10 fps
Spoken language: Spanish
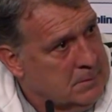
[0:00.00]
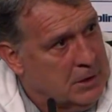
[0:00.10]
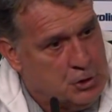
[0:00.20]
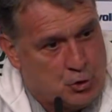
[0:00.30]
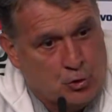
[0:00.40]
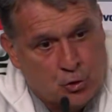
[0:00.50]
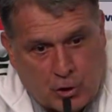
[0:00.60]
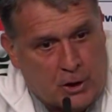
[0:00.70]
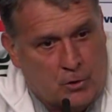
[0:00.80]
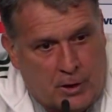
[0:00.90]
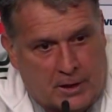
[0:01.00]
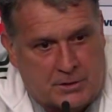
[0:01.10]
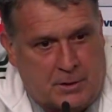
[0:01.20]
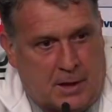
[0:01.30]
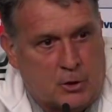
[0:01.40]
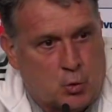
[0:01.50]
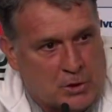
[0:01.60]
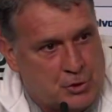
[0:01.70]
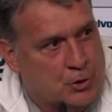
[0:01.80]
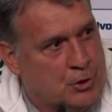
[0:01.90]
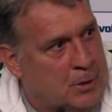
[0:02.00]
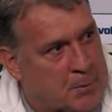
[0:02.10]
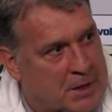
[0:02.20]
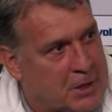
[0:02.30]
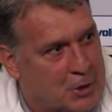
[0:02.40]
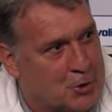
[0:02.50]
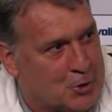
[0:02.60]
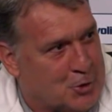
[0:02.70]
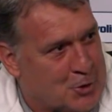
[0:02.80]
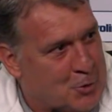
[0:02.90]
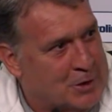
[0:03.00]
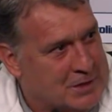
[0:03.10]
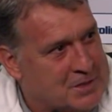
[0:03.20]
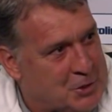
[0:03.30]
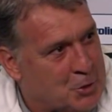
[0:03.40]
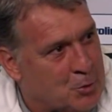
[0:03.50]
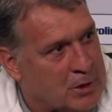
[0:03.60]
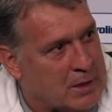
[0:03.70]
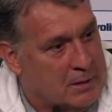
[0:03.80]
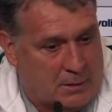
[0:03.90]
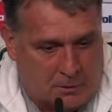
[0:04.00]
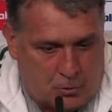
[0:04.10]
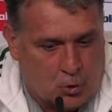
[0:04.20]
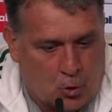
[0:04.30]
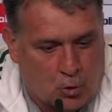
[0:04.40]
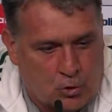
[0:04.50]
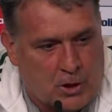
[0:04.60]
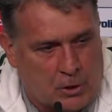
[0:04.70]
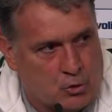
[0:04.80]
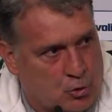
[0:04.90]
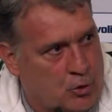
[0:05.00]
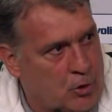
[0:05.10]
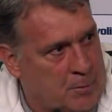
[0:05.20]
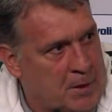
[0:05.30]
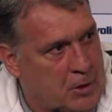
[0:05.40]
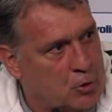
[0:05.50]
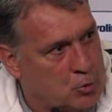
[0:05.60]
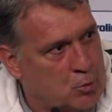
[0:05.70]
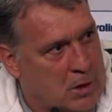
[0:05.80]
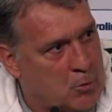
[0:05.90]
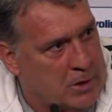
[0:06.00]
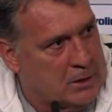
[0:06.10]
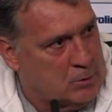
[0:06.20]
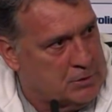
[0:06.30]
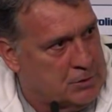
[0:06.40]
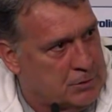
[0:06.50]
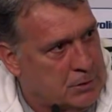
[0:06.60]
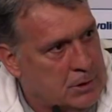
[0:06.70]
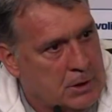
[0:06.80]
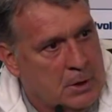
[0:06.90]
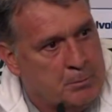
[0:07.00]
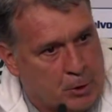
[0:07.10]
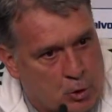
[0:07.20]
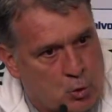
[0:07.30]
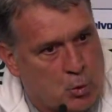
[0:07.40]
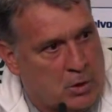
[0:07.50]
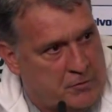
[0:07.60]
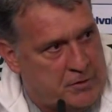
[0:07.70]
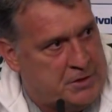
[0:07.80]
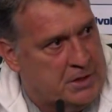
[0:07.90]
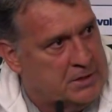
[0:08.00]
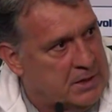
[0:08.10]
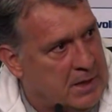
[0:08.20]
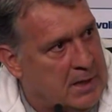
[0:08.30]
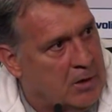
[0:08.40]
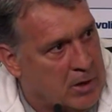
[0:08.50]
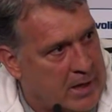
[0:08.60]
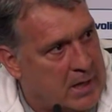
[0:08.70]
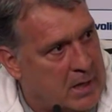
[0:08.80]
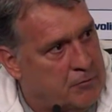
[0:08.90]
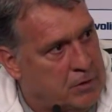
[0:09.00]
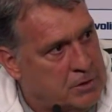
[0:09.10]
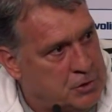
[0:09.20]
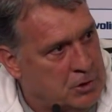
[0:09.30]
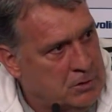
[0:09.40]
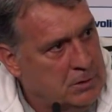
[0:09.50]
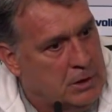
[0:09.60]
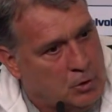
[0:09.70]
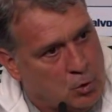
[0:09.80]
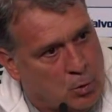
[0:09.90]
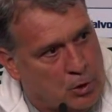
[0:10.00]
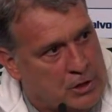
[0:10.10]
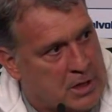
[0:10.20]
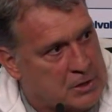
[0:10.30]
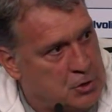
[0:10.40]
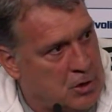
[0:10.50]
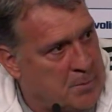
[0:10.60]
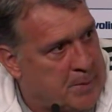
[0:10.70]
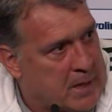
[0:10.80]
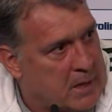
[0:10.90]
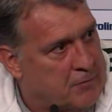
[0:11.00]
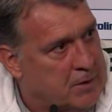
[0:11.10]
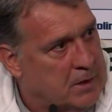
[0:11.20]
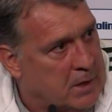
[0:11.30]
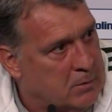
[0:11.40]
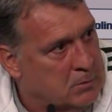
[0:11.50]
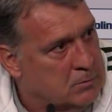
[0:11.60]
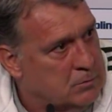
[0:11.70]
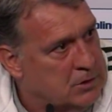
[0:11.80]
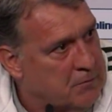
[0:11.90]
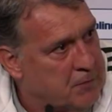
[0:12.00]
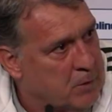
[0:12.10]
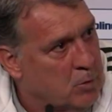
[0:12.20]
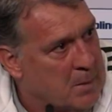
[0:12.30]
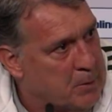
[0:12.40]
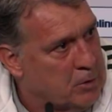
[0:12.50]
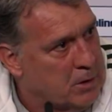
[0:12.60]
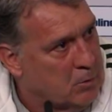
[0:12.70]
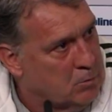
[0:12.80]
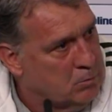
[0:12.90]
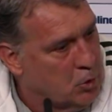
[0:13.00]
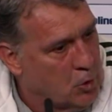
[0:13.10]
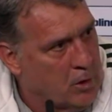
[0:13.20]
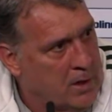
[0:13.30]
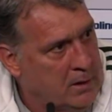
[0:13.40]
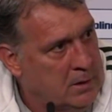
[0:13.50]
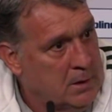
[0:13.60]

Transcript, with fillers: Y yo no creo que la, actuación de México no haya sido buena. Todo lo contrario, yo creo que México tuvo una buena actuación. Pero tuvo deficiencias a la hora de la definición y tuvo distracciones para defender un chanfle, una pelota, un córner